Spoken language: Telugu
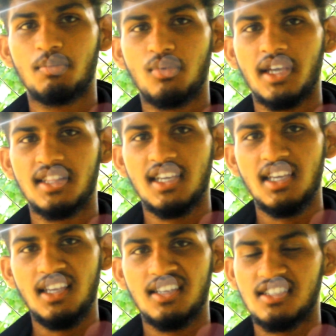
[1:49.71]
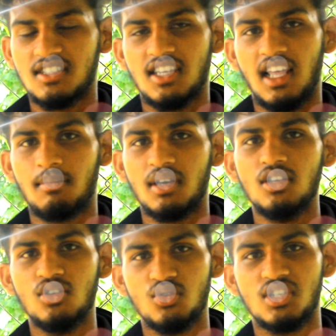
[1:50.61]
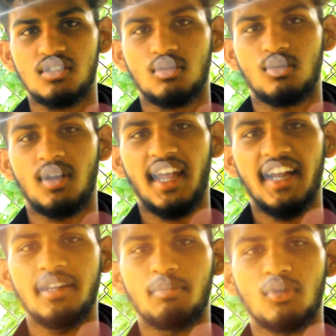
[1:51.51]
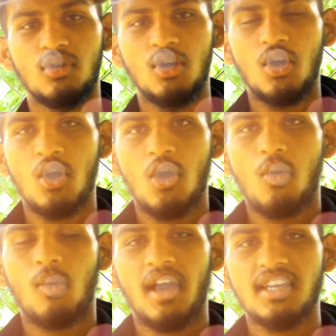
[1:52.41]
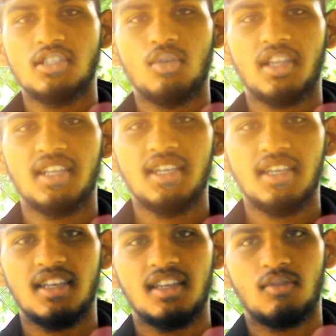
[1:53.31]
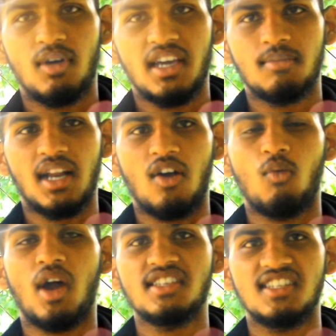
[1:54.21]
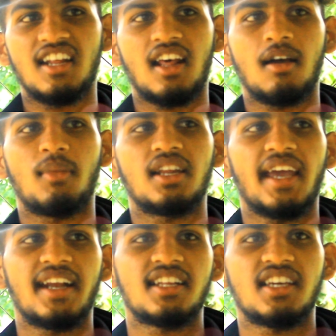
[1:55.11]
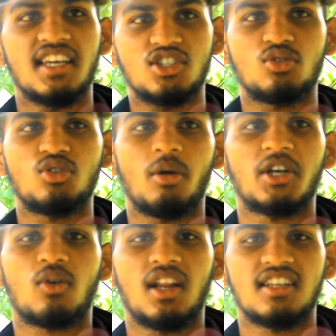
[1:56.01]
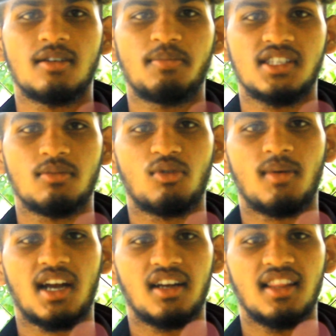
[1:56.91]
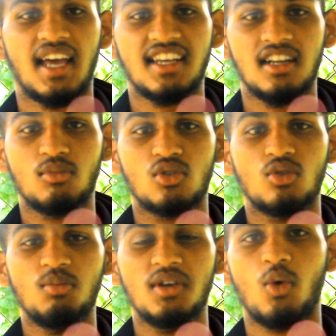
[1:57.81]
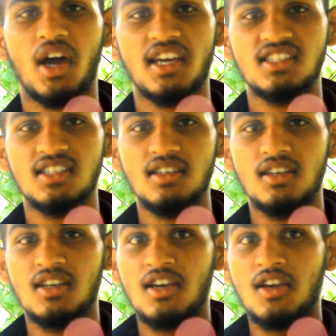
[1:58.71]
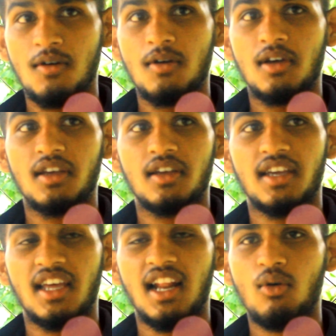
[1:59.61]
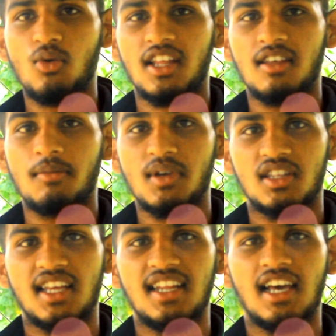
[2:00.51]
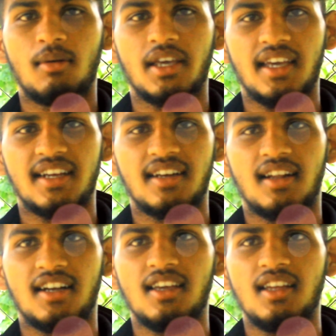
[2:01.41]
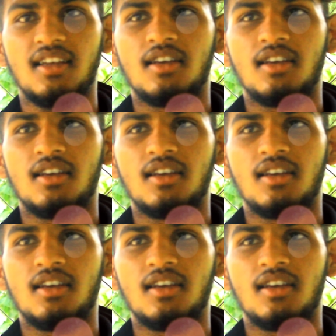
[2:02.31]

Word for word: ఇప్పుడైతే చాలామంది యూజ్ చేస్తున్నారు అండ్ ఇప్పుడు వాయిస్ ఓవర్ని వాయి మన వాయిస్ నేను అమ్మాలి అండ్ ఏ స్టూడియో పెట్టుకోవాలని చెప్పేసి ఇప్పుడు మాట్లాడు దానికైనా ముందు మీ వాయిస్ ఎలా ఉంటుంది మీకు తెలియాలి భయ్య ఏంటిదంటే